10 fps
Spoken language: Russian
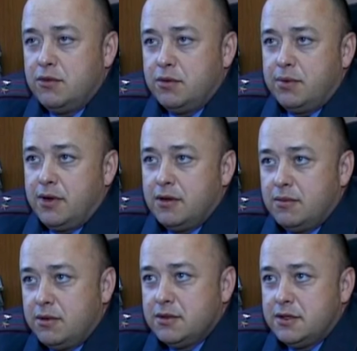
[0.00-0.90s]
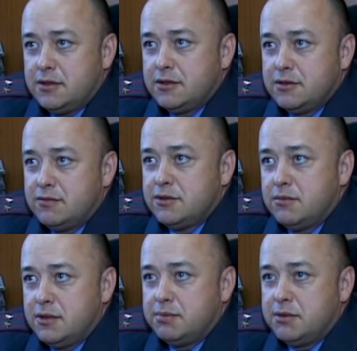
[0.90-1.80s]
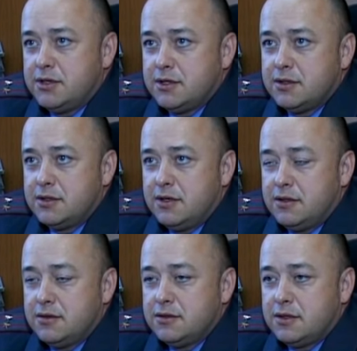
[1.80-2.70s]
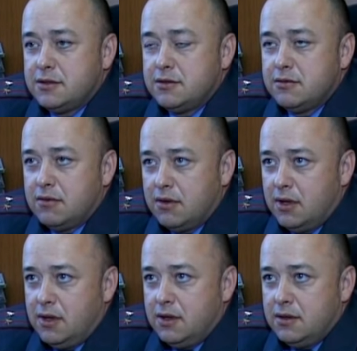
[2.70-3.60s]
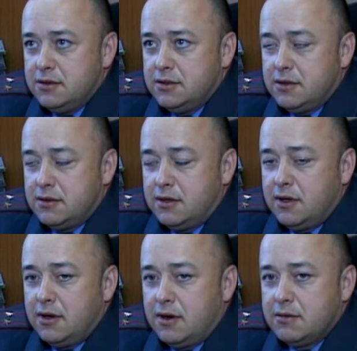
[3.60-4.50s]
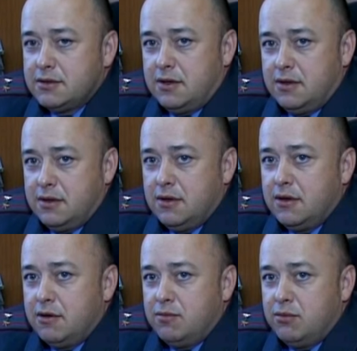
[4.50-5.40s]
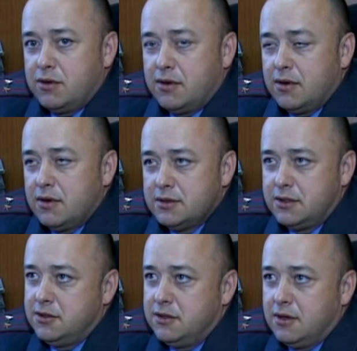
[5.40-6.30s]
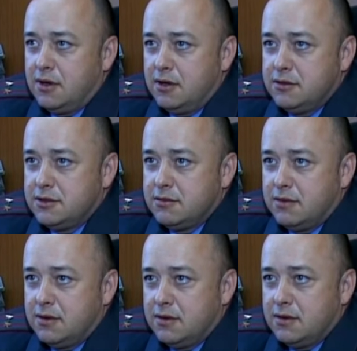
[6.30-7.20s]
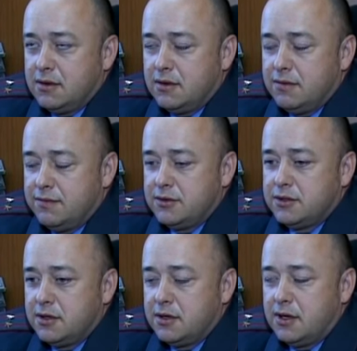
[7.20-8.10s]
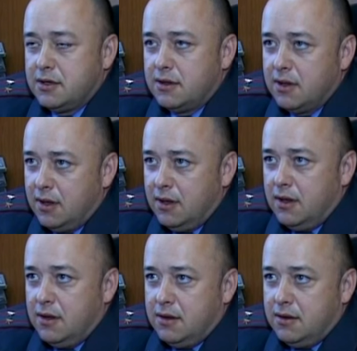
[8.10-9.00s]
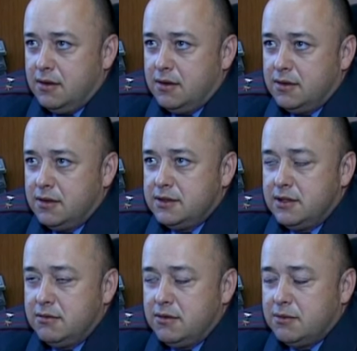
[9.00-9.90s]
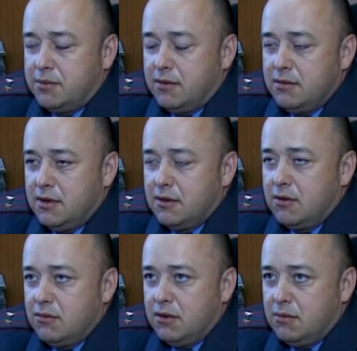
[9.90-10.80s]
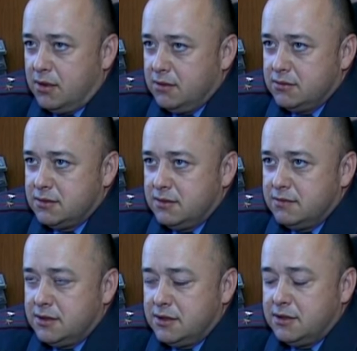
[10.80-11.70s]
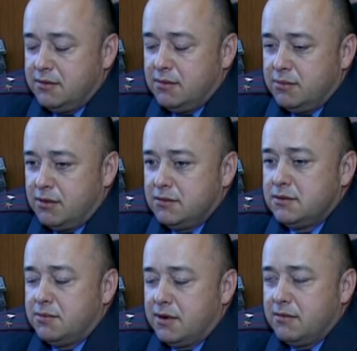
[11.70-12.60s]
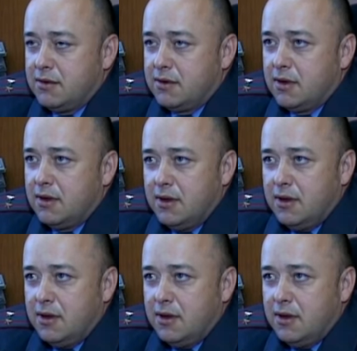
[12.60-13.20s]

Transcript: мероприятия были задержаны 8 лиц, причастных к деятельности казино. Изъято три игровых стола для игры в покер, значительное количество э, фишек и карт. Э, на исследование отправлена алкогольная продукция. В настоящее время проводится проверка.